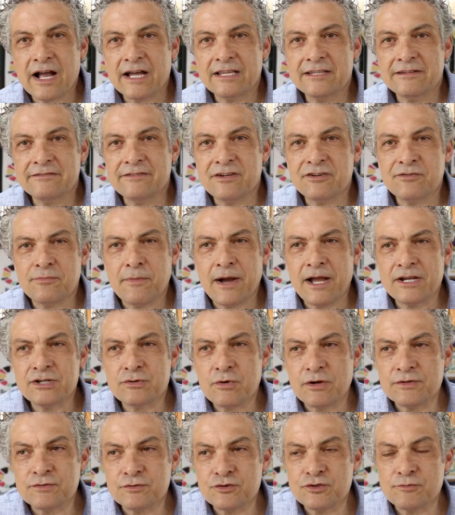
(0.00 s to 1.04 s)
cada vez mais
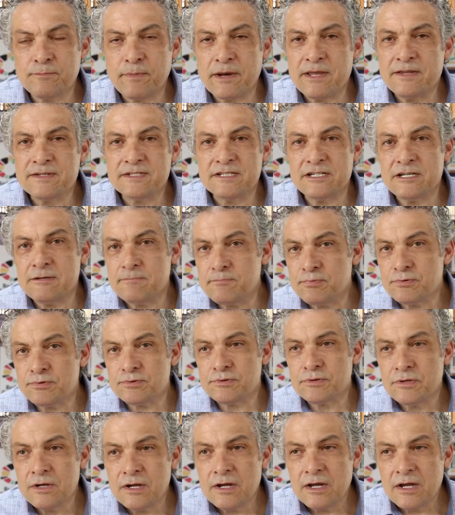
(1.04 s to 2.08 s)
quais são os princípios
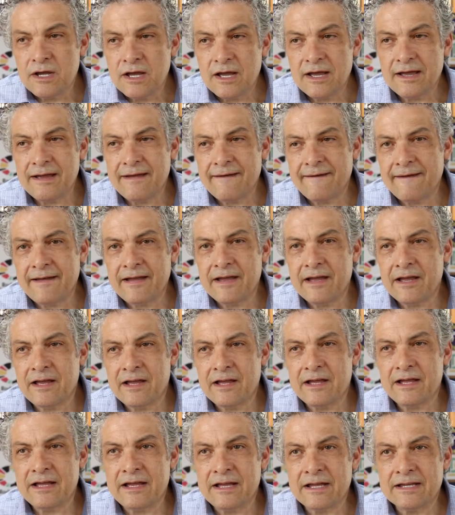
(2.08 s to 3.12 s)

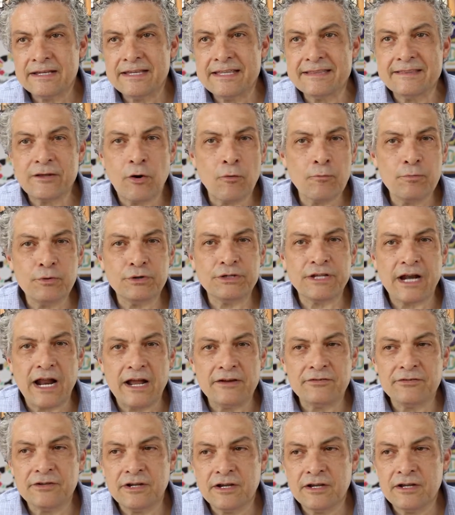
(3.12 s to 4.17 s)
é, é, que estão por
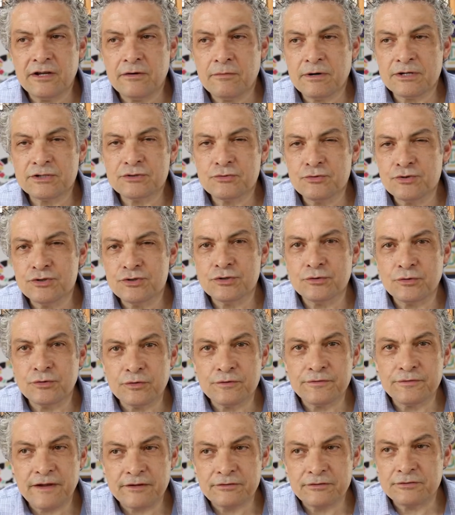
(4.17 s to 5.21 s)
trás. Né? Eu acho que o
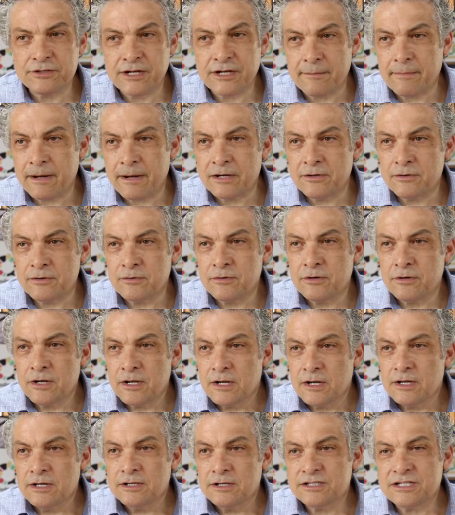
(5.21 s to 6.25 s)
Instituto faz um trabalho
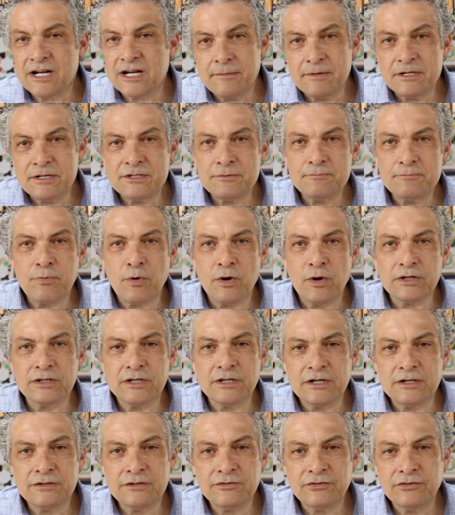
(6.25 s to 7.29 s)
extremamente
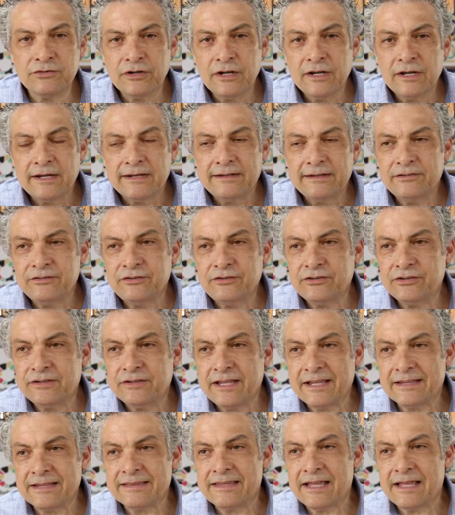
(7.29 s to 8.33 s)
importante de
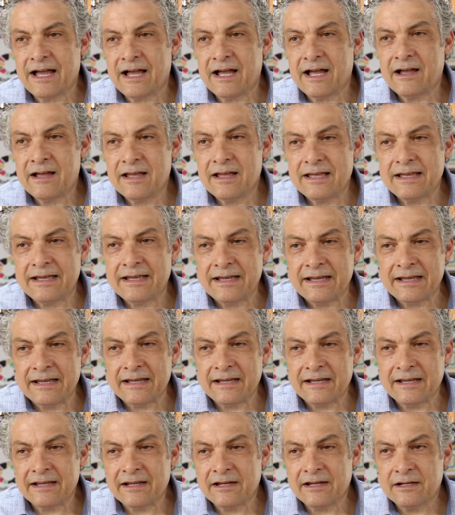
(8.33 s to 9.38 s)
tentar
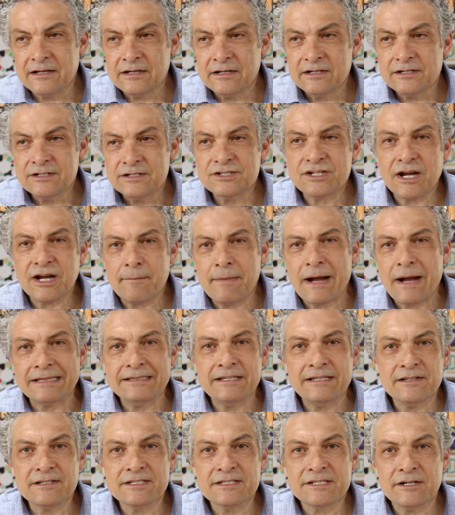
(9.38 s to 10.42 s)
chamar a
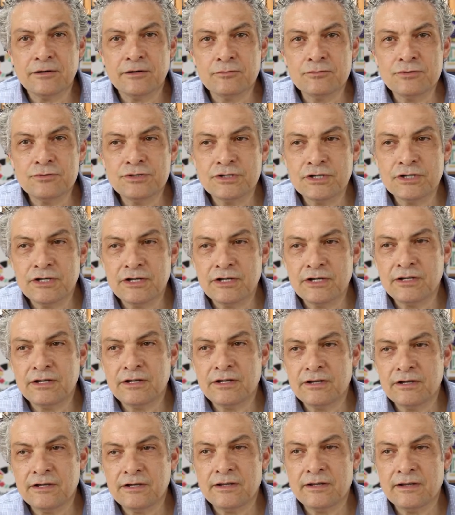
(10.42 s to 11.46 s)
atenção de
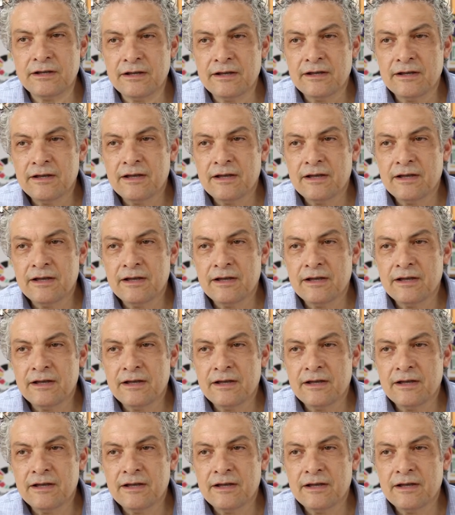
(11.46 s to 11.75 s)
que